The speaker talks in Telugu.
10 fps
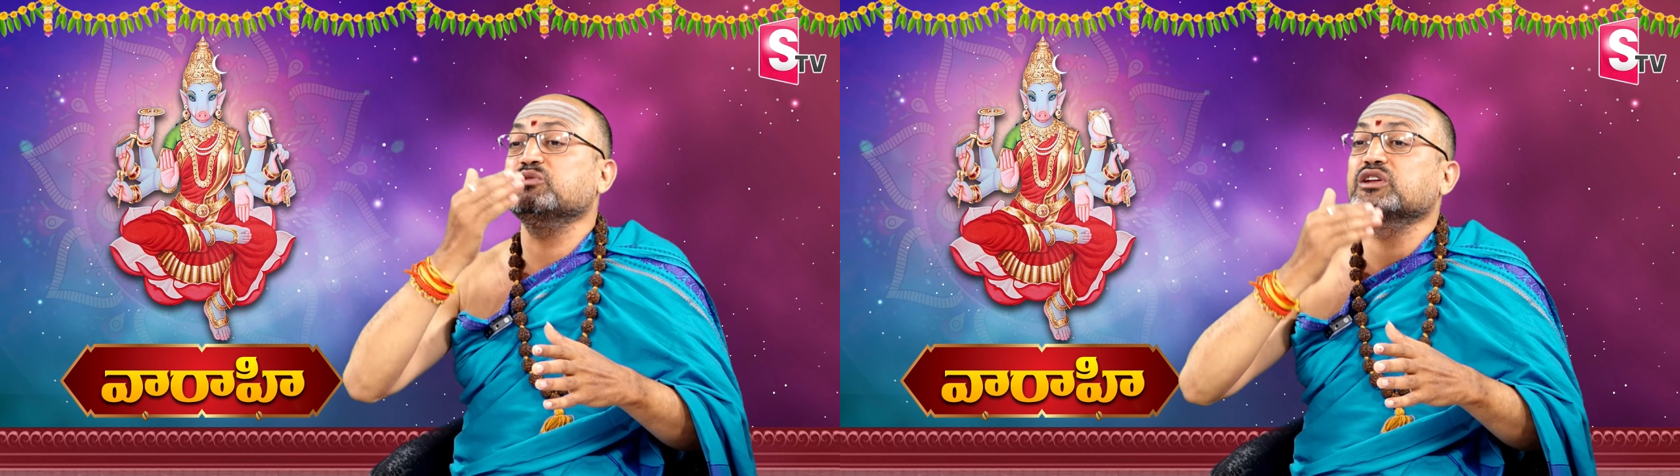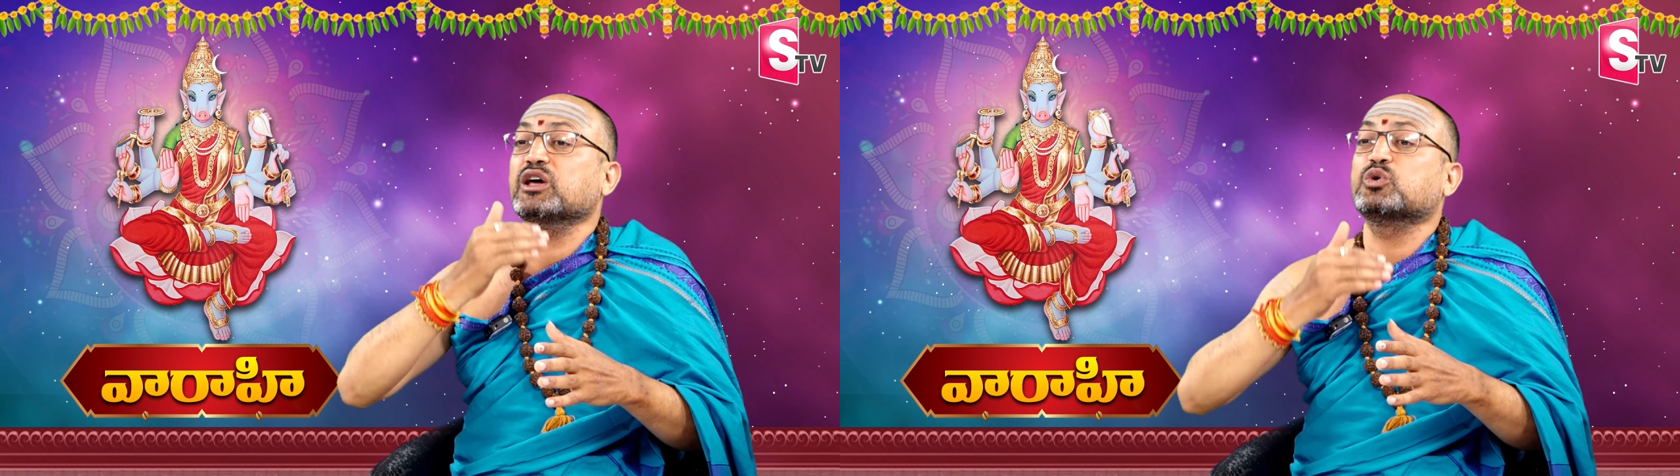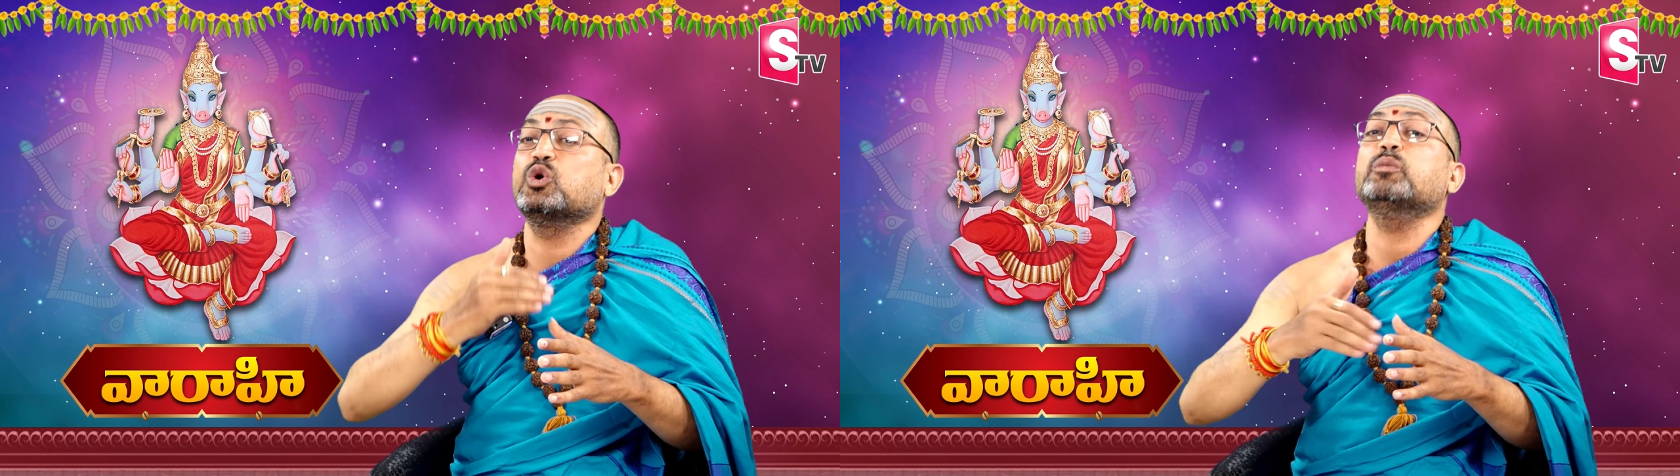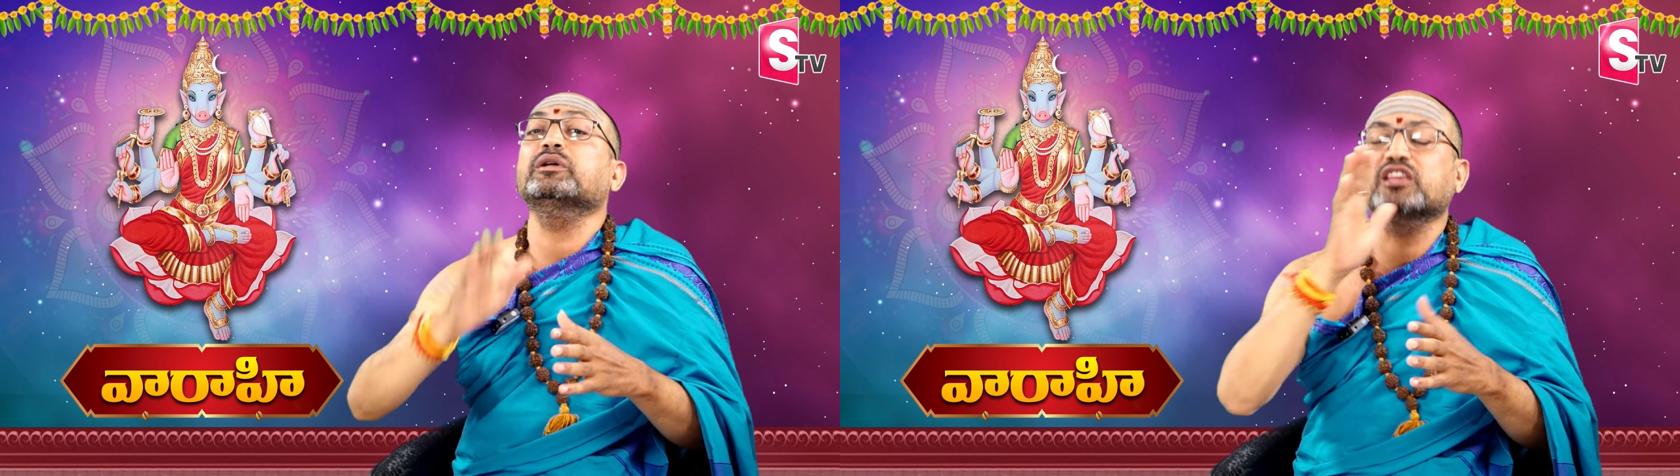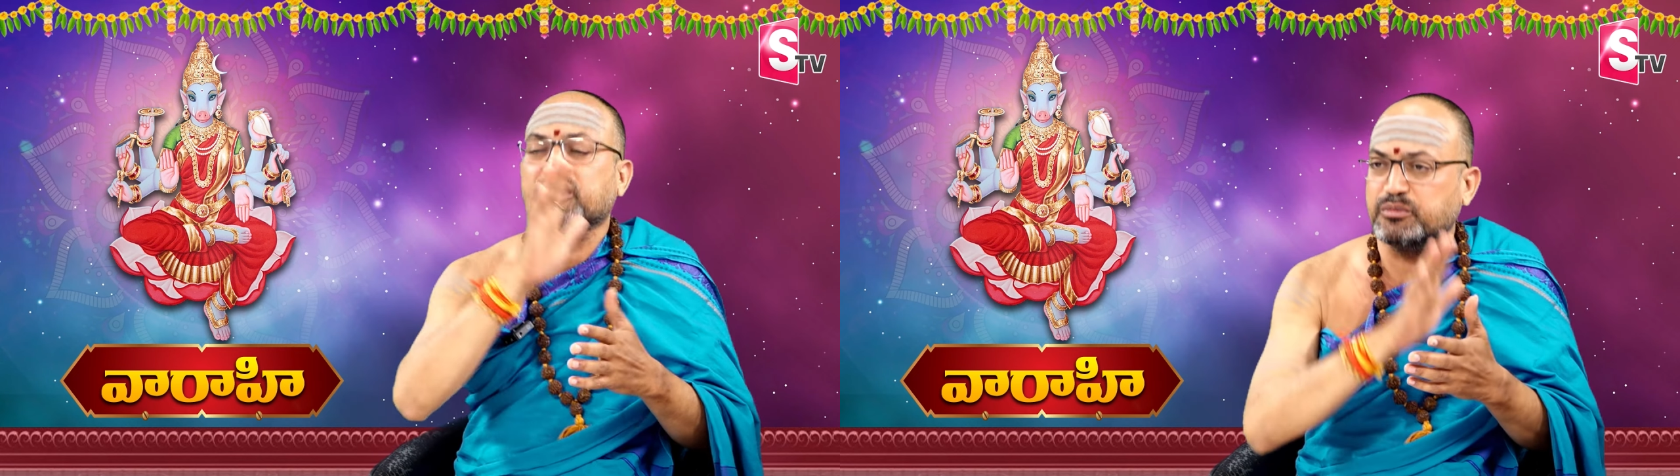ఉన్న
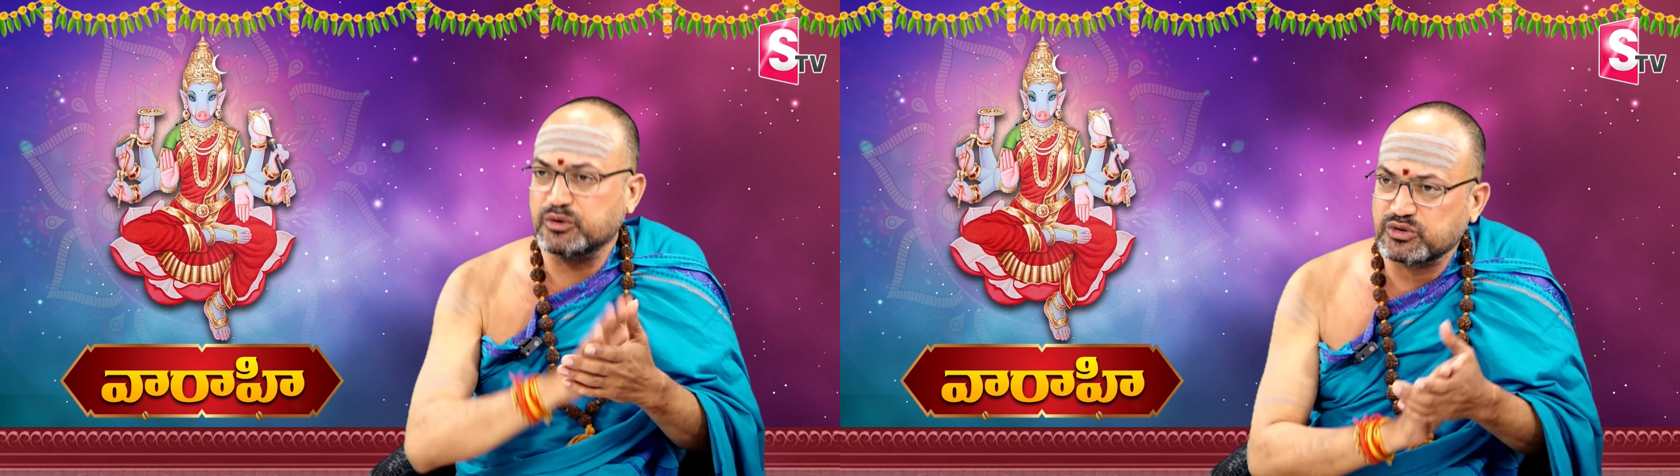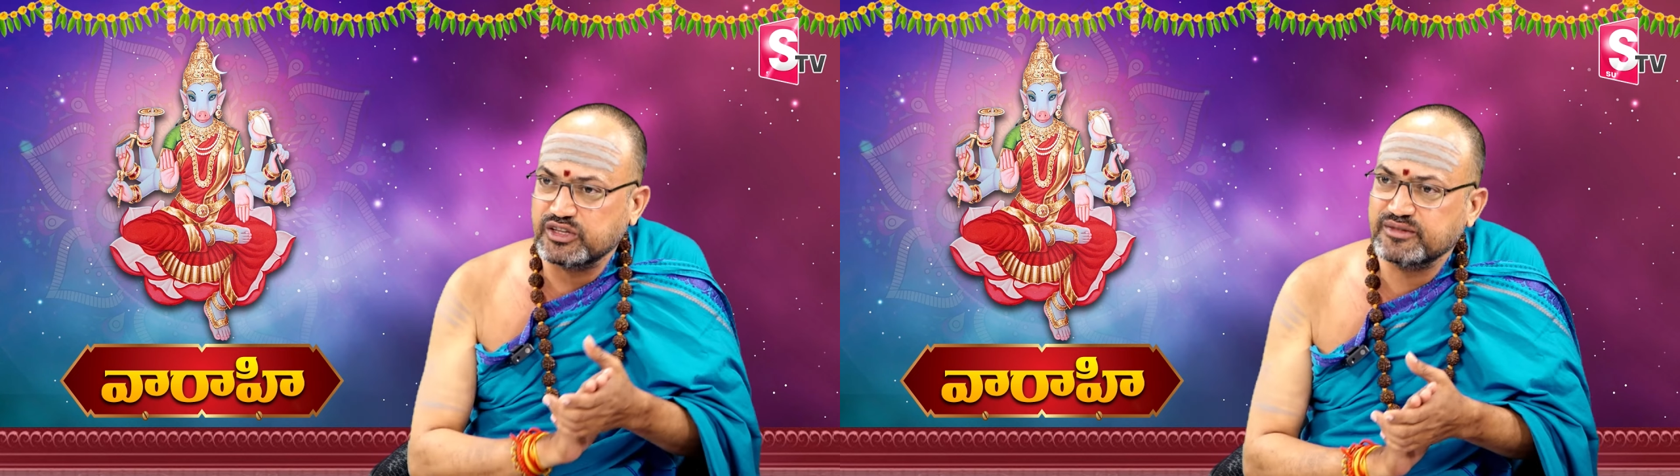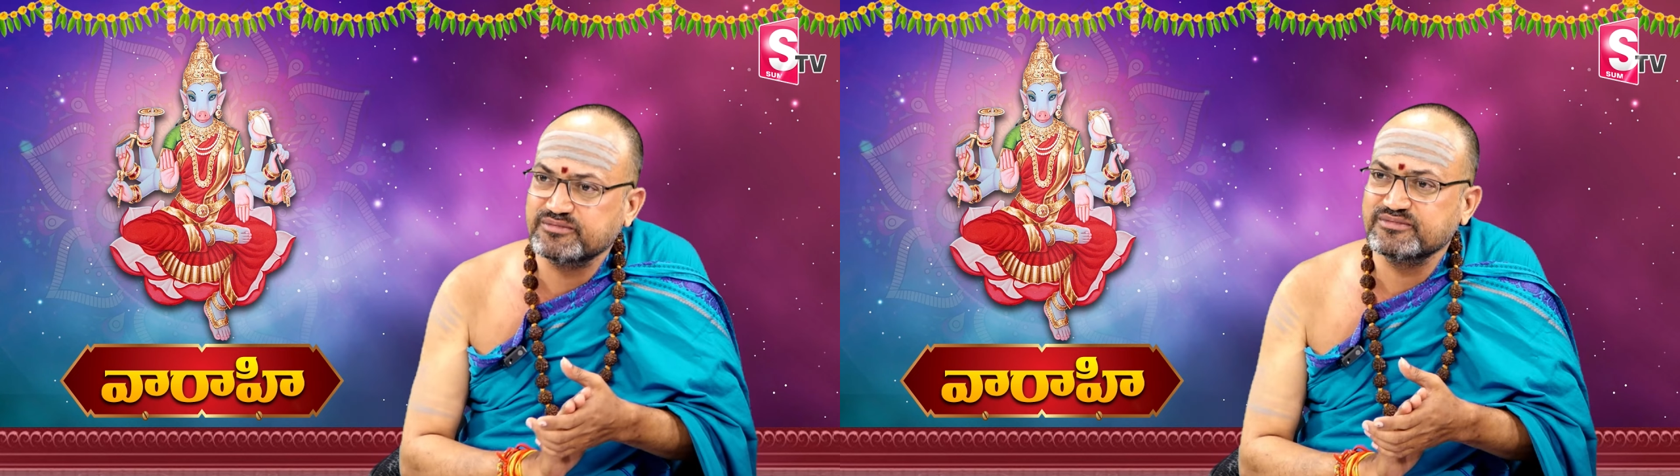కోపం తగ్గిపోతుంది